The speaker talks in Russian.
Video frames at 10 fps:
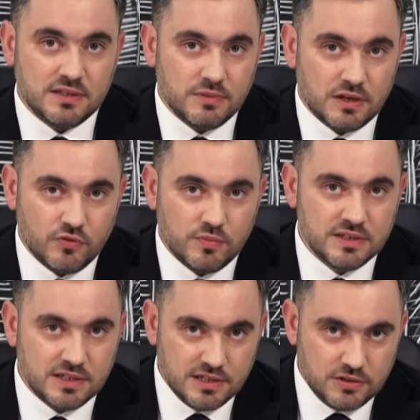на мировом
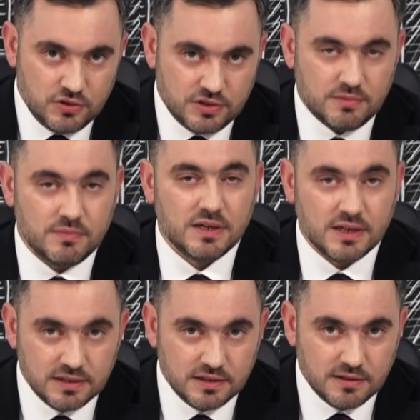энергетическом
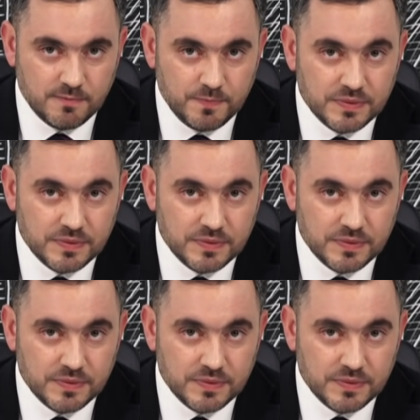рынке.